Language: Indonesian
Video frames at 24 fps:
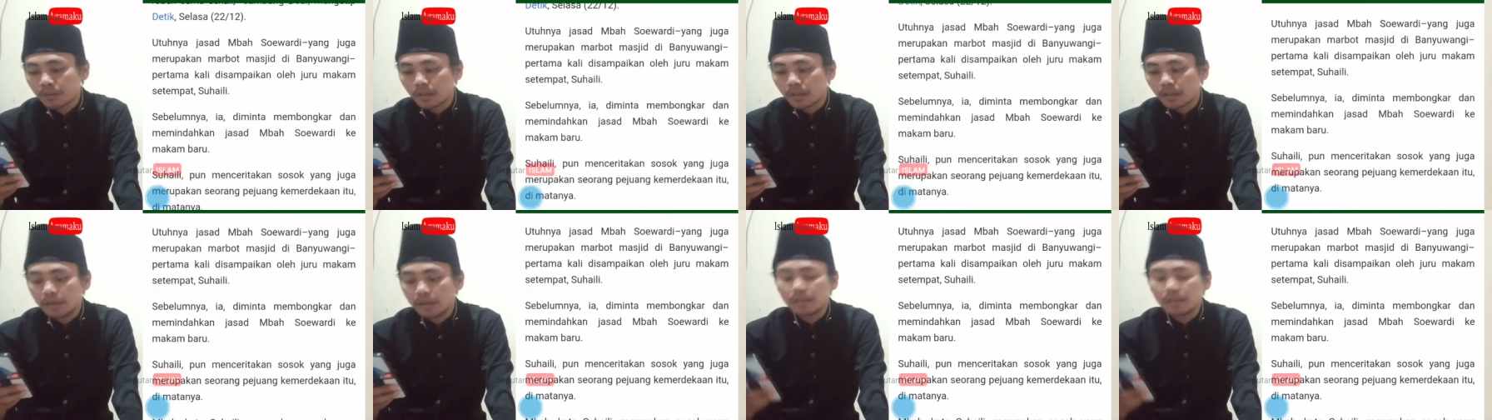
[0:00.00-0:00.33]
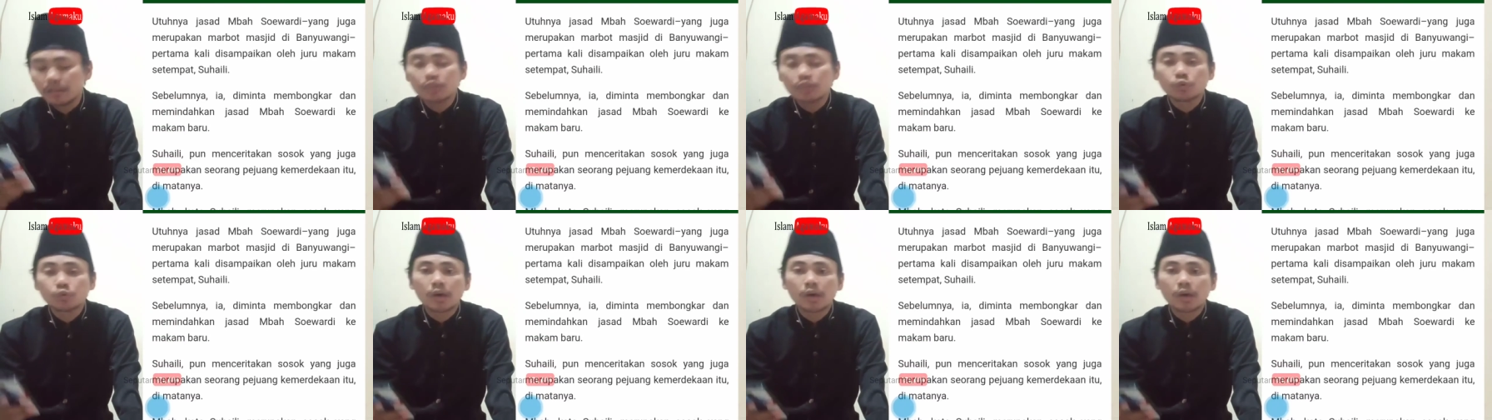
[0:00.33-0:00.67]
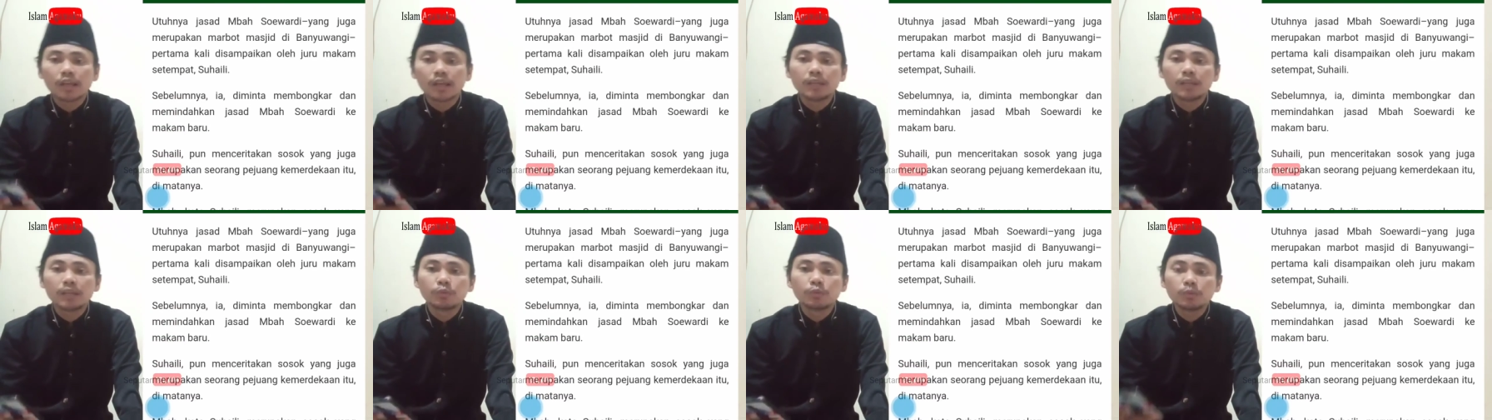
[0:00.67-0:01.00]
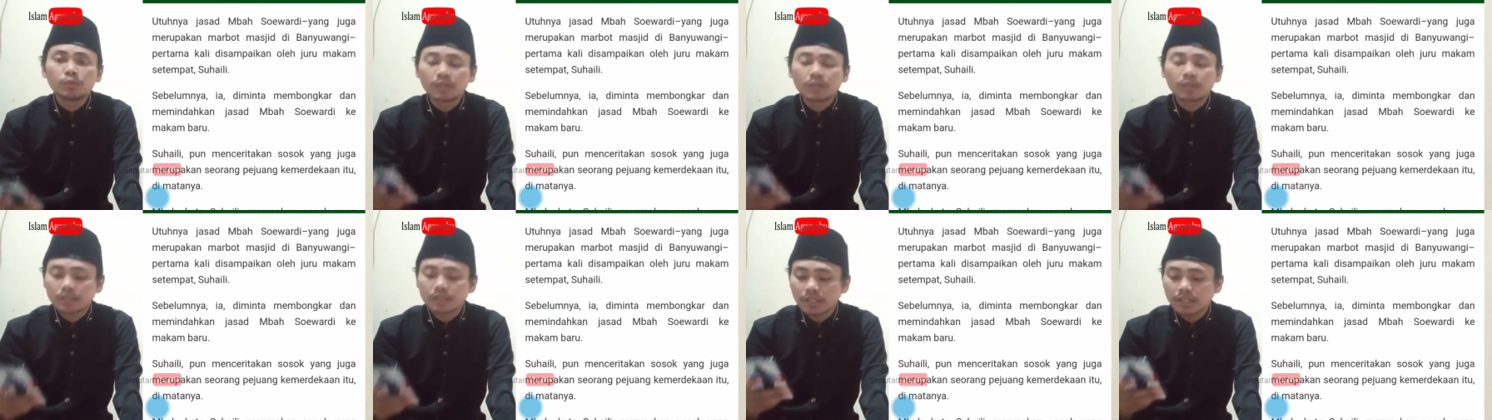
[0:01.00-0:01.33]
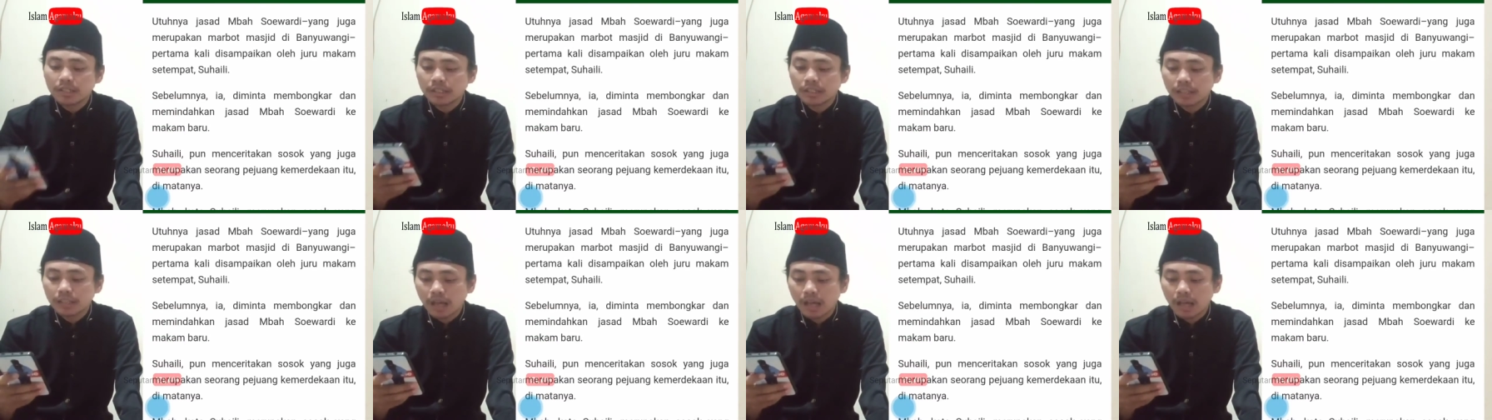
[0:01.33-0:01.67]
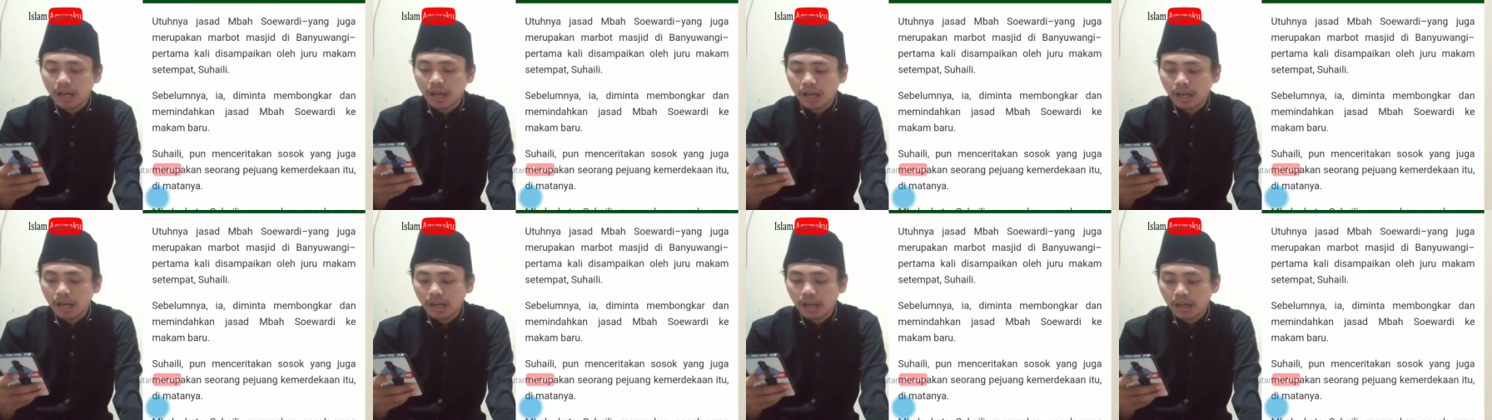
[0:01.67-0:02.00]
Akhirnya Suhaili pun
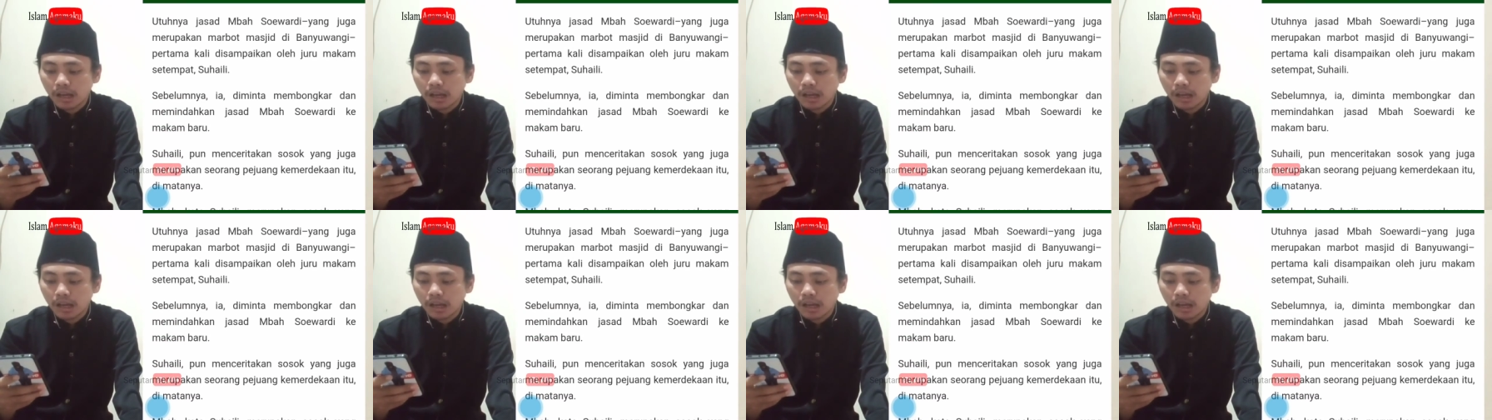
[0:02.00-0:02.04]
bercerita,